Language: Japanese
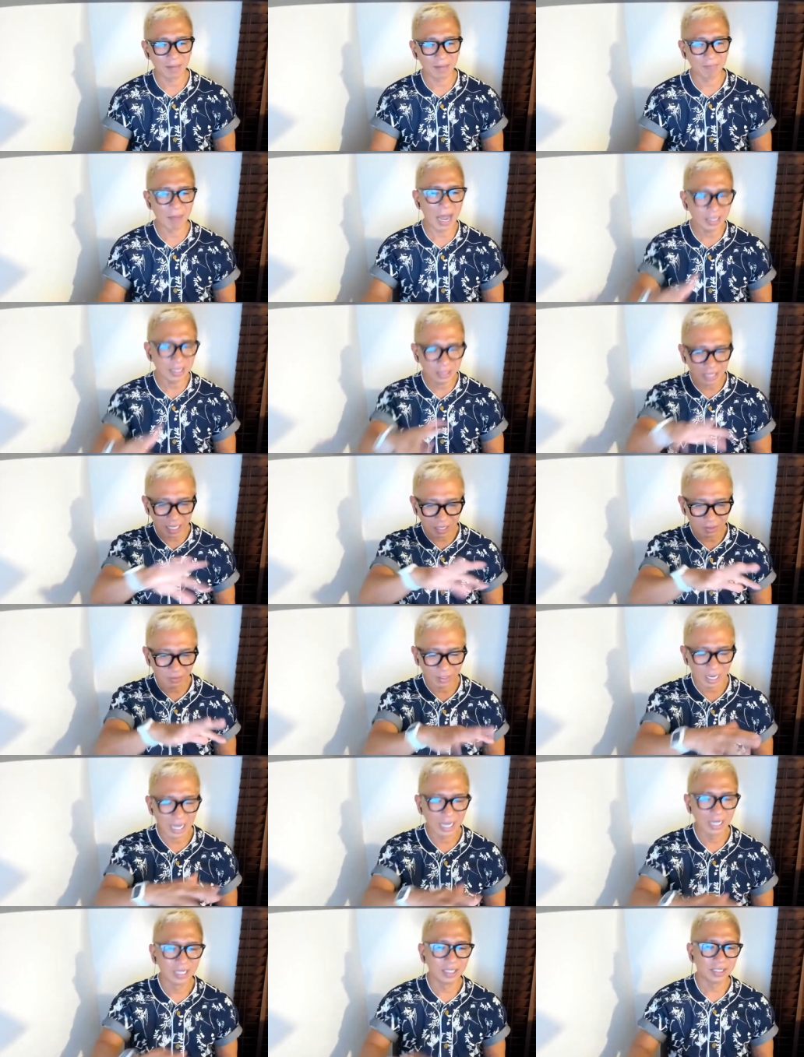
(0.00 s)
万年と
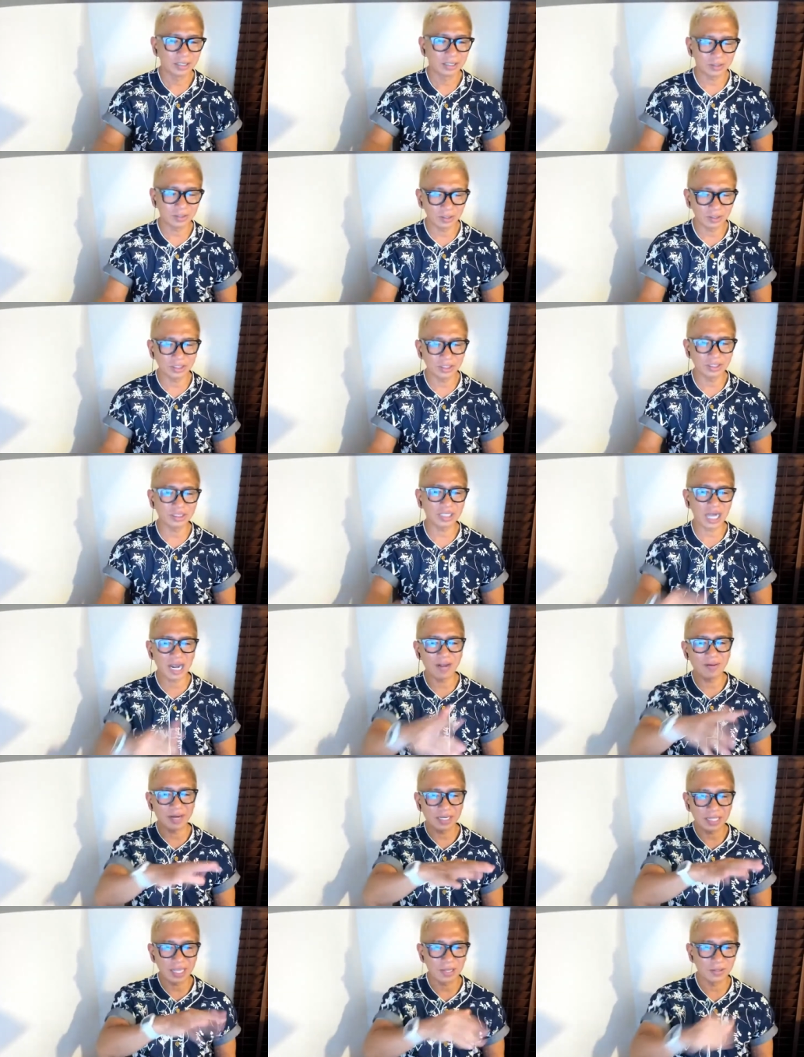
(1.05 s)
か、そういう界
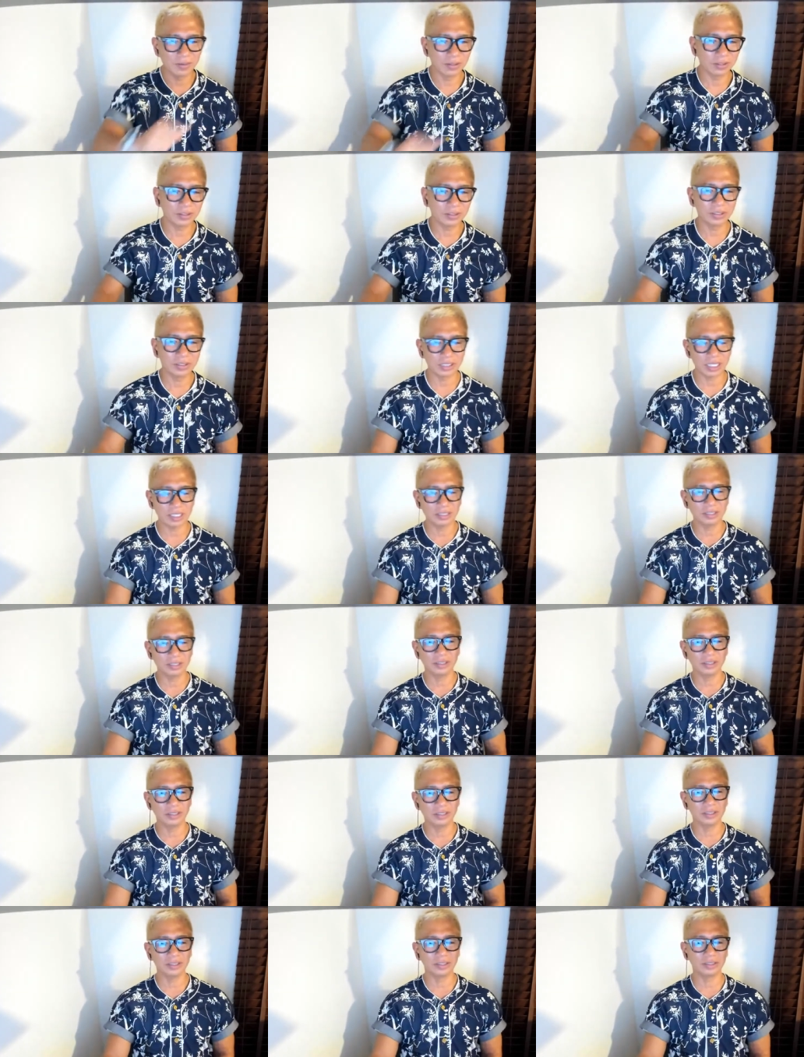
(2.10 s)
隈でうろついて
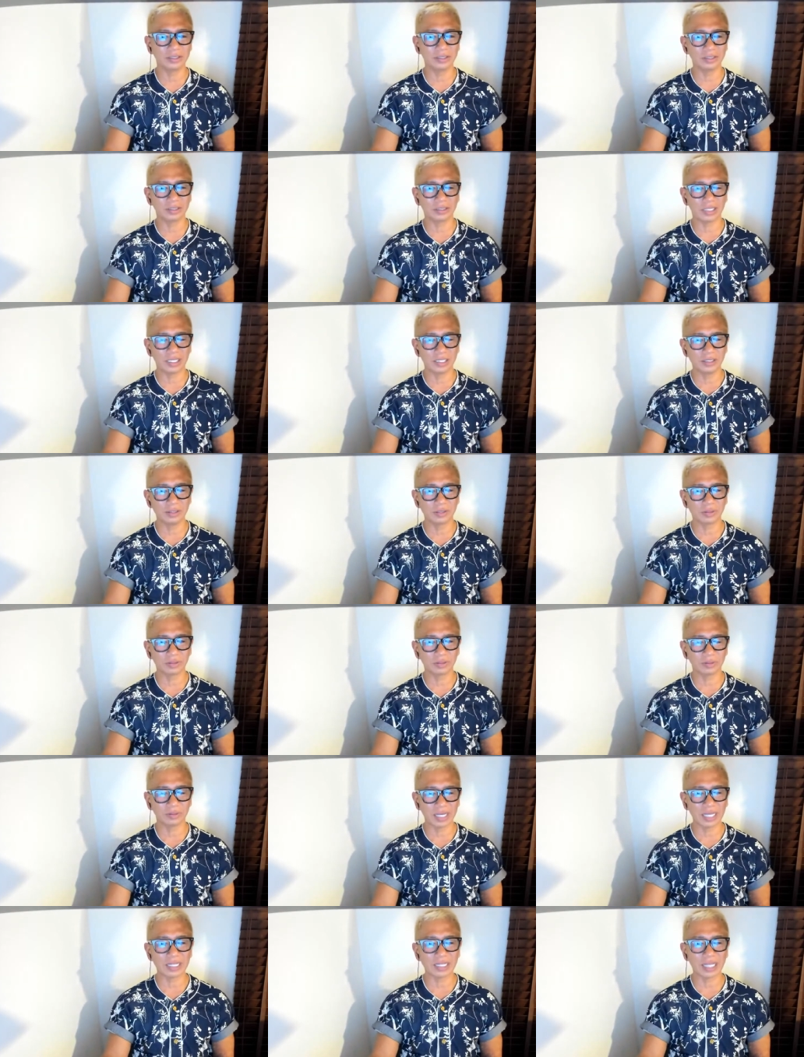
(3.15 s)
るっていうこと
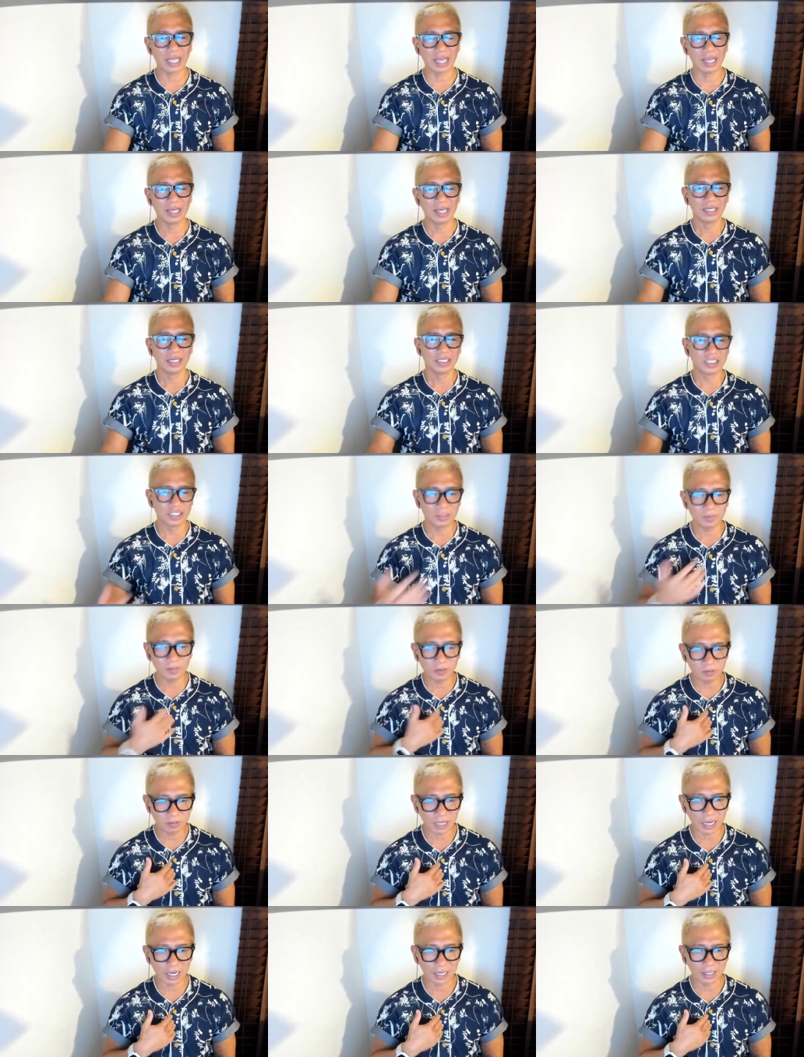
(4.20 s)
は嫌で、自分
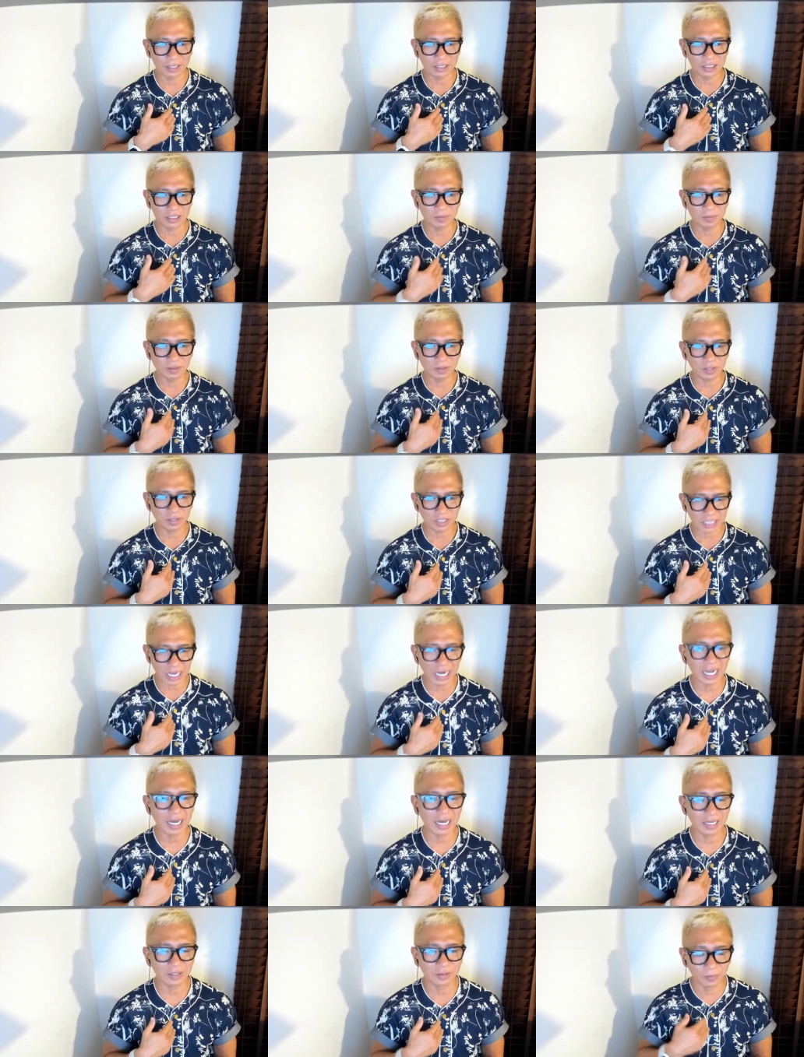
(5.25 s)
は自分のキャラ
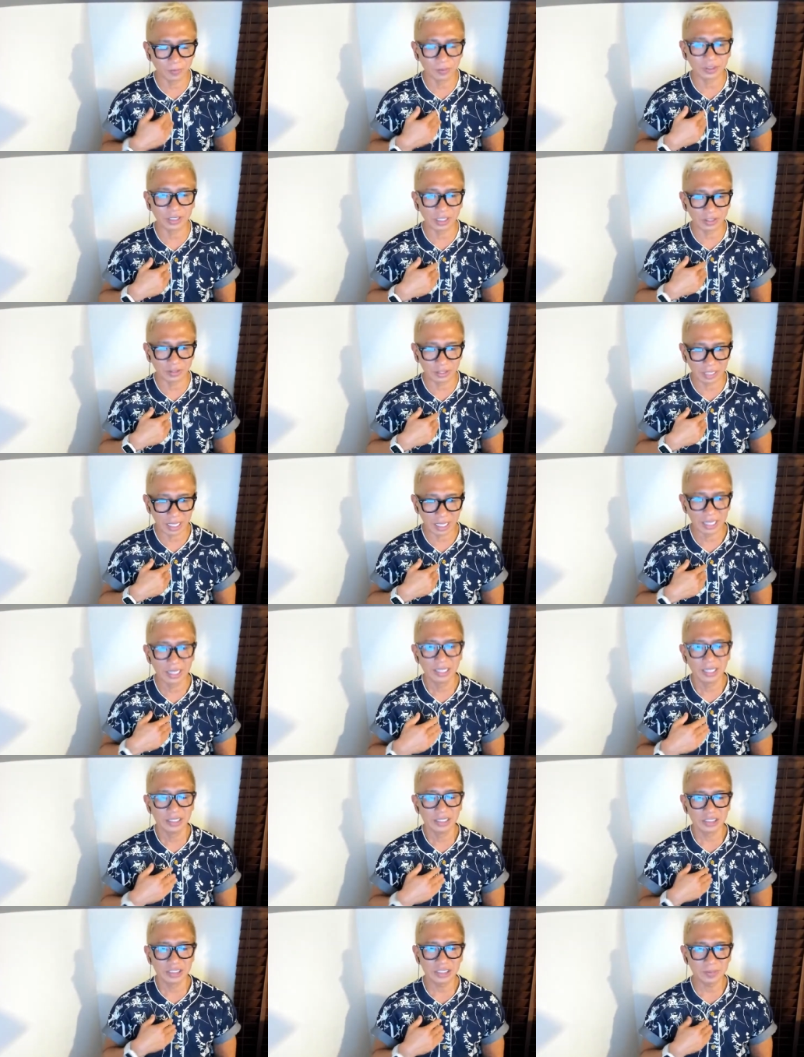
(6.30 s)
があると思ってるんで、
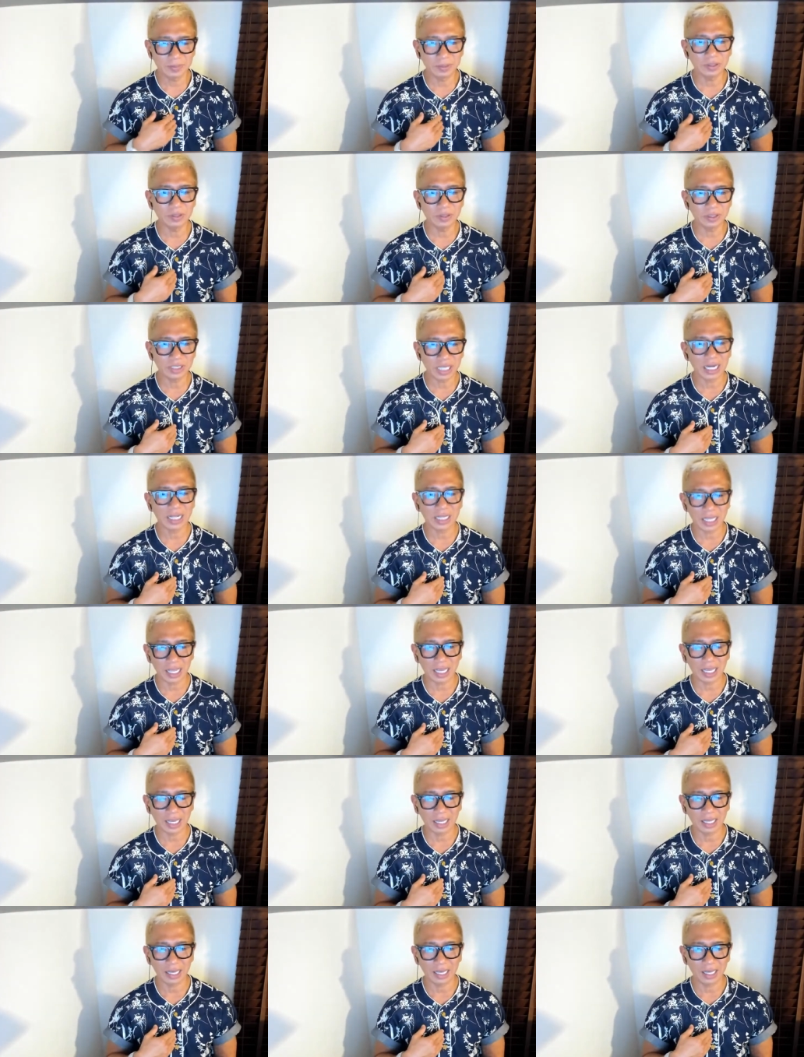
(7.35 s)
自分のキャラ
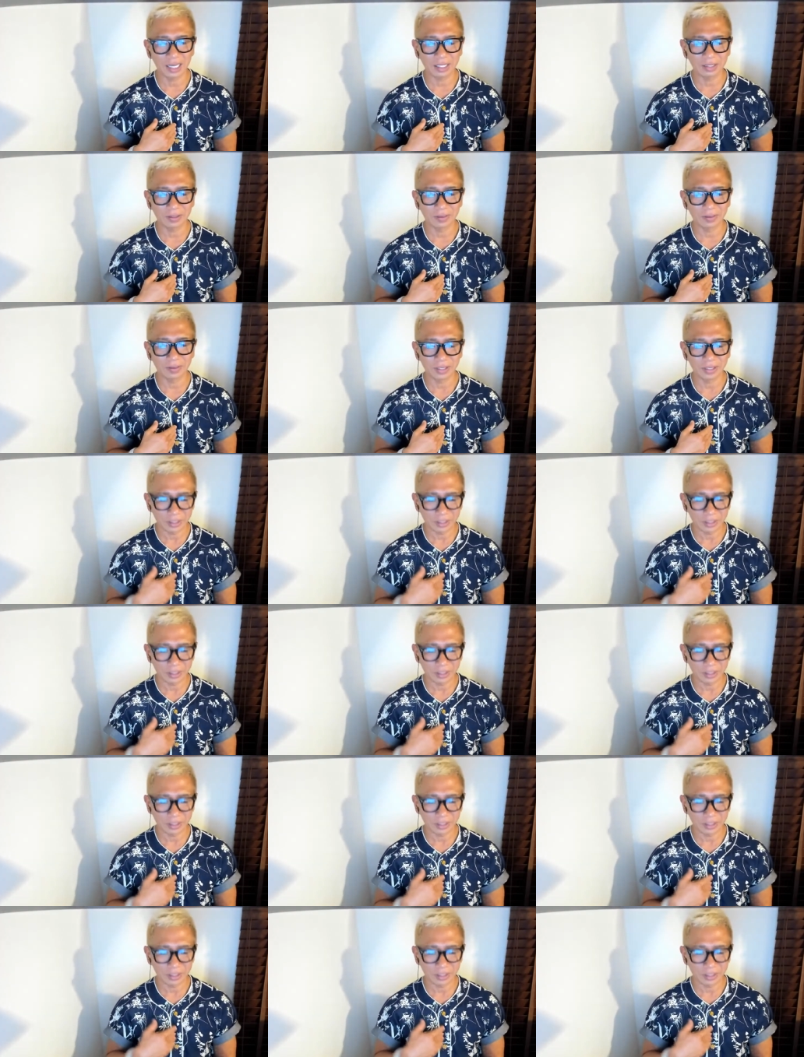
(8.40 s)
で、えっと、い